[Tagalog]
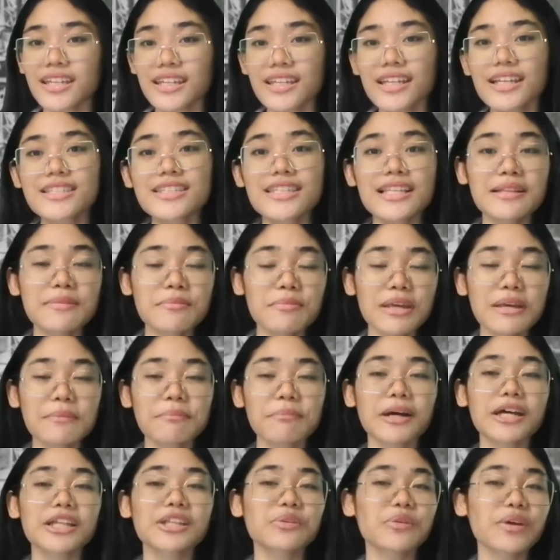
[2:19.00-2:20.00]
na
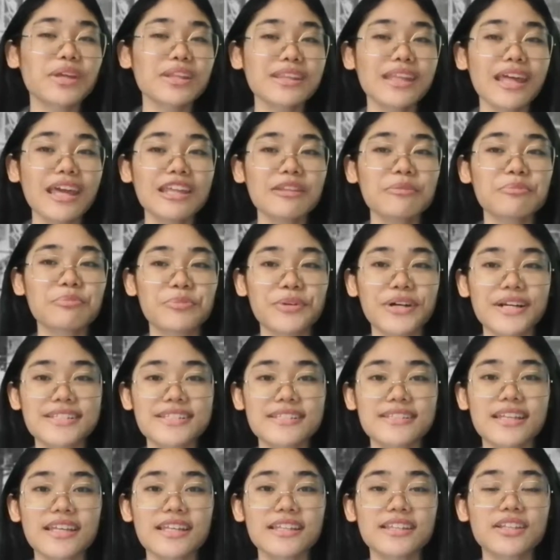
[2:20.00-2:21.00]
nagsilbing pang 28th
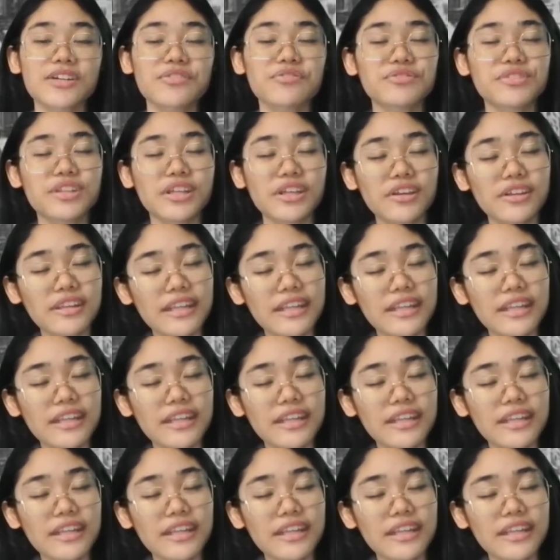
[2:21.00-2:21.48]
President of the